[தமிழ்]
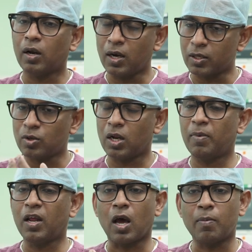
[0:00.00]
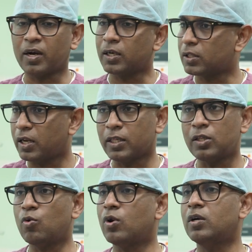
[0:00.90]
நான் சொன்ன மாதிரி ஆரம்ப கட்டத்தில்
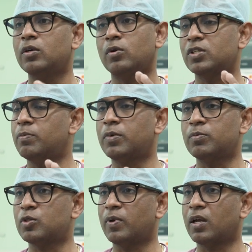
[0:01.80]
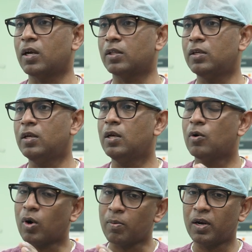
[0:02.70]
எந்த ஒரு ஒரு சிம்டம்ஸும் இருக்காது
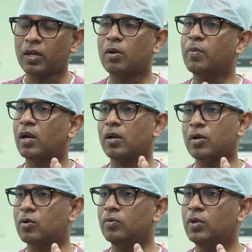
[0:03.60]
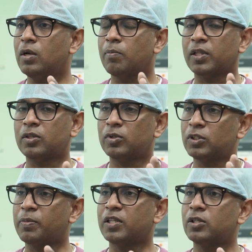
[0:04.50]
உடம்புல கிருமிகள் இருக்கும் பத்து
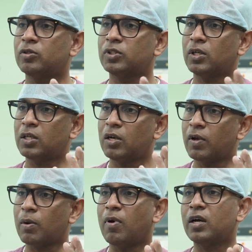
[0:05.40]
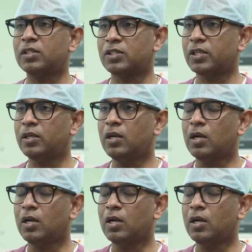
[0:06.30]
வருஷம் பதினஞ்சு வருஷம் அது லிவரை பாதித்து